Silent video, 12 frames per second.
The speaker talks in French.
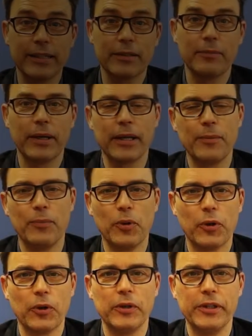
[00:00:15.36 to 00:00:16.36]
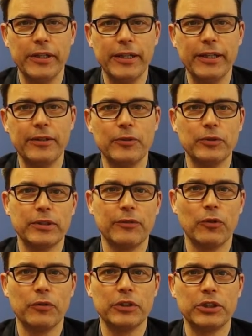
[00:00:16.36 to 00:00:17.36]
sainte marie Bocanlini. Nous
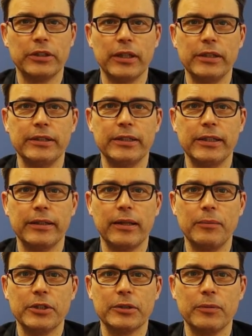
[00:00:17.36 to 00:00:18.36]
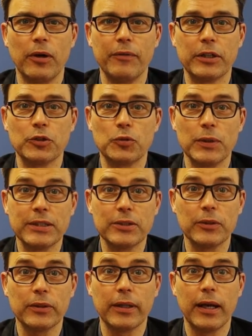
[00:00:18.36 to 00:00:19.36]
avons végétalisé l'établissement avec
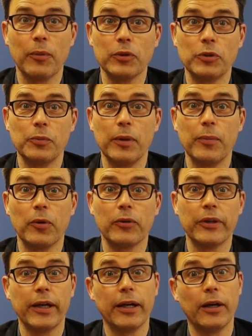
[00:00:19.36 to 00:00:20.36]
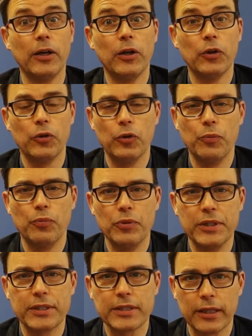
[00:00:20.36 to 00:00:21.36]
60 arbres supplémentaires
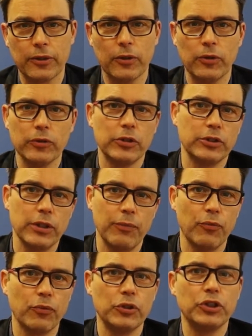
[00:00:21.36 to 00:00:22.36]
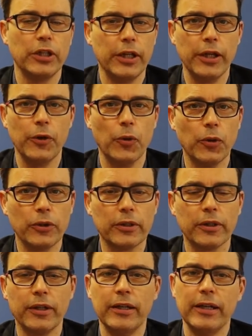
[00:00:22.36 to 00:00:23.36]
depuis 5 ans, des arbres fruitiers et
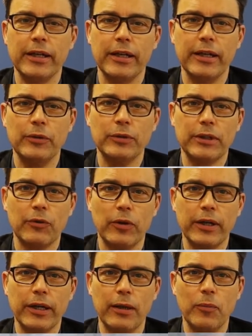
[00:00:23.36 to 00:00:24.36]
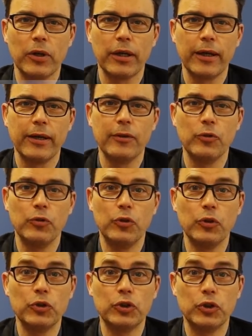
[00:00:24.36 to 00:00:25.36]
autres. Et nous avons également créé
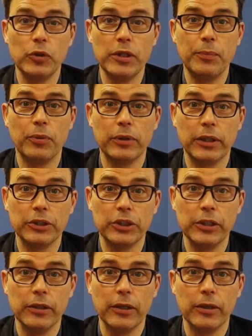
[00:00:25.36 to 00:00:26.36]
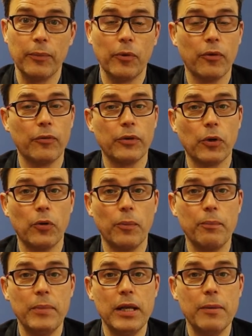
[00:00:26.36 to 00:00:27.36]
deux jolis potagers, à environ
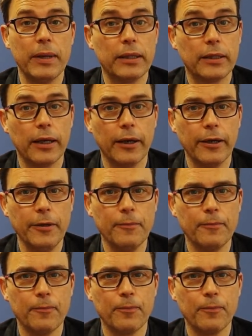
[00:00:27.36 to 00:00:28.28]
1000 mètres carrés,